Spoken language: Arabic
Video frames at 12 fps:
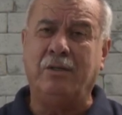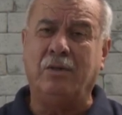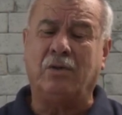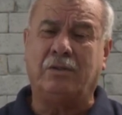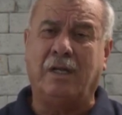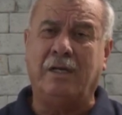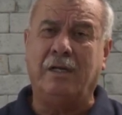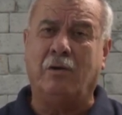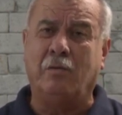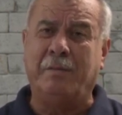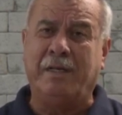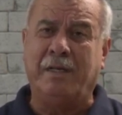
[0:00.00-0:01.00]
يقتل
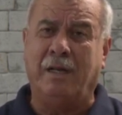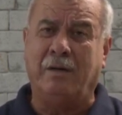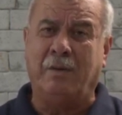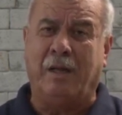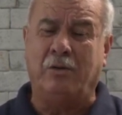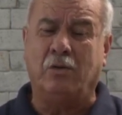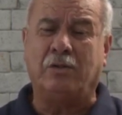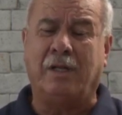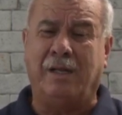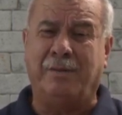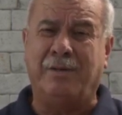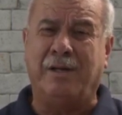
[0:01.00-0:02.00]
يوميا بأن
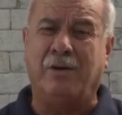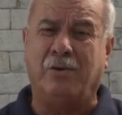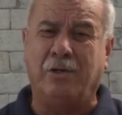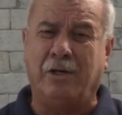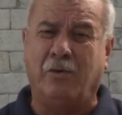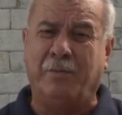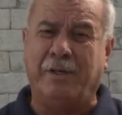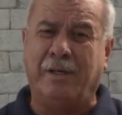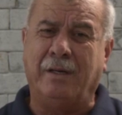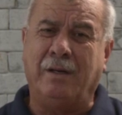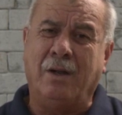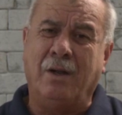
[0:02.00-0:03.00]
يقتل أبنائه
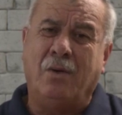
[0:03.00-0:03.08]
يوميا